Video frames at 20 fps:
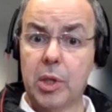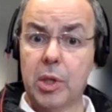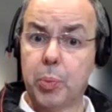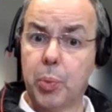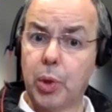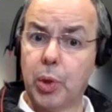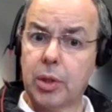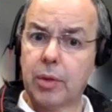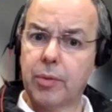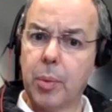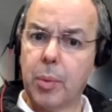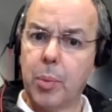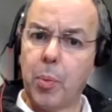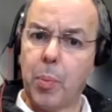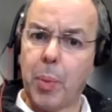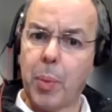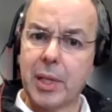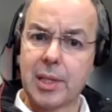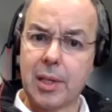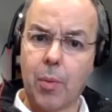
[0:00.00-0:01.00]
mas, poxa, vamos
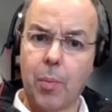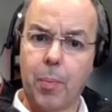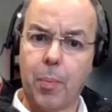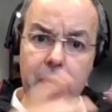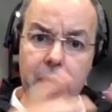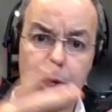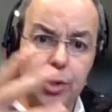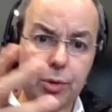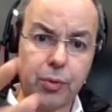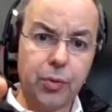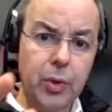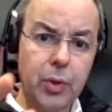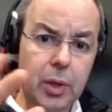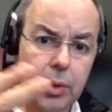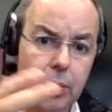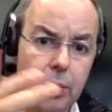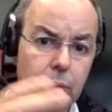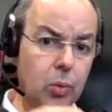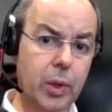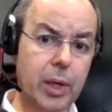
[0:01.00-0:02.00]
passar um pente
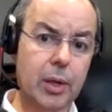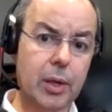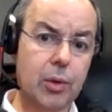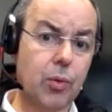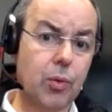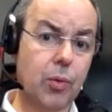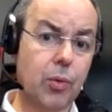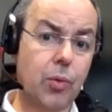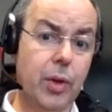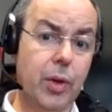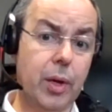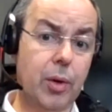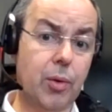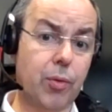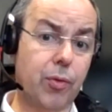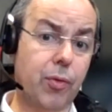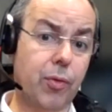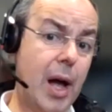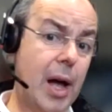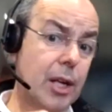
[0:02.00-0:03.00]
fino no que, que o governo
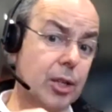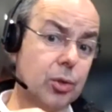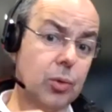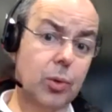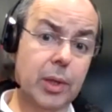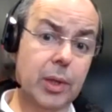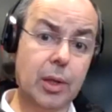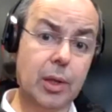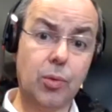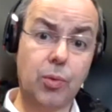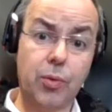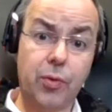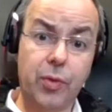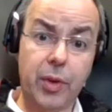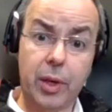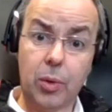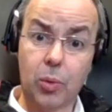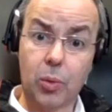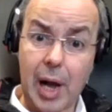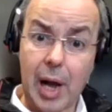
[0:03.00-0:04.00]
faz, no que, que o
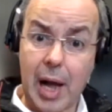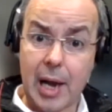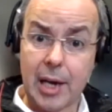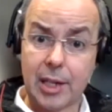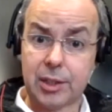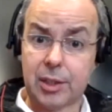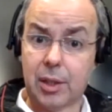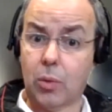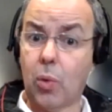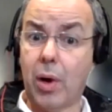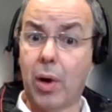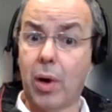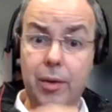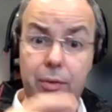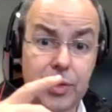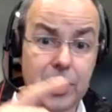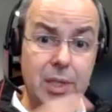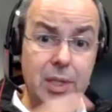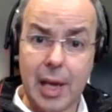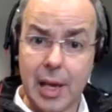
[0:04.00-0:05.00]
governo gasta, qual é a
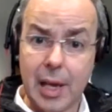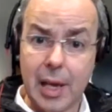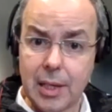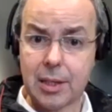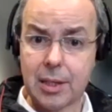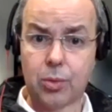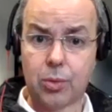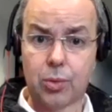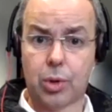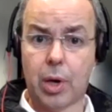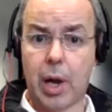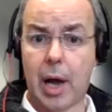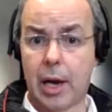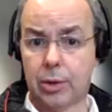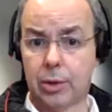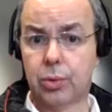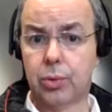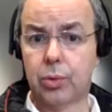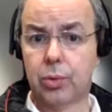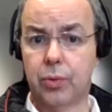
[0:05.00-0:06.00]
eficiência dos
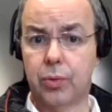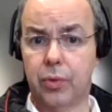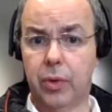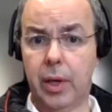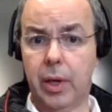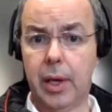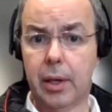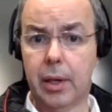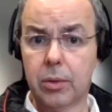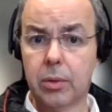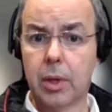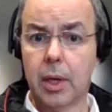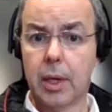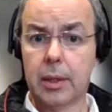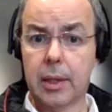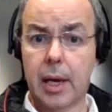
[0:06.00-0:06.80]
gastos do governo,